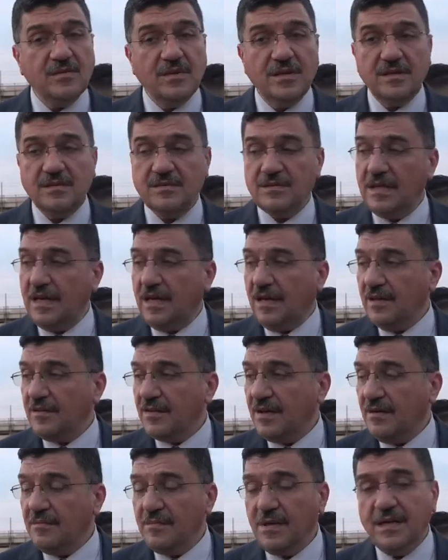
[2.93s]

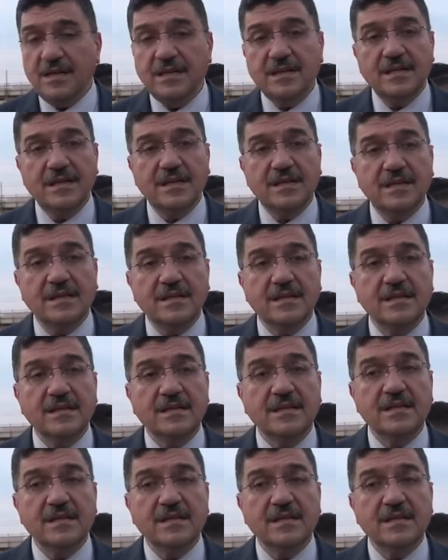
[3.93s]
ونلاحظ أعمال